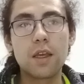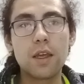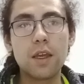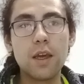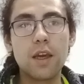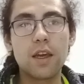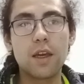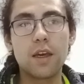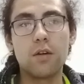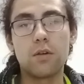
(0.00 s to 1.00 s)
y
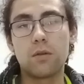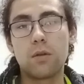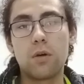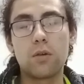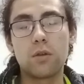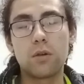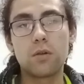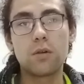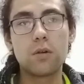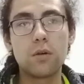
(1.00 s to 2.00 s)
eh,
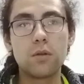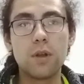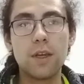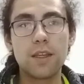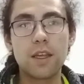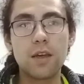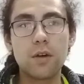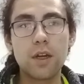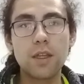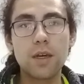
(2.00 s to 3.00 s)
otro cliente de
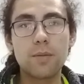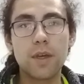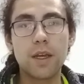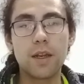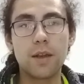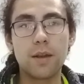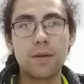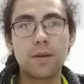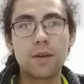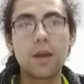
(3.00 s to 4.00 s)
Docker también
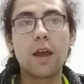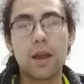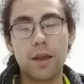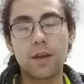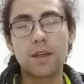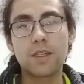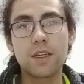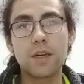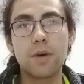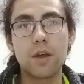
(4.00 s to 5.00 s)
eh, que se
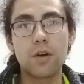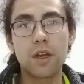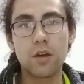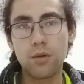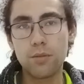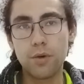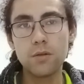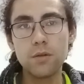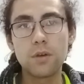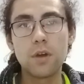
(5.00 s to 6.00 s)
llama Docker
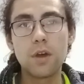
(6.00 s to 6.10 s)
Compose.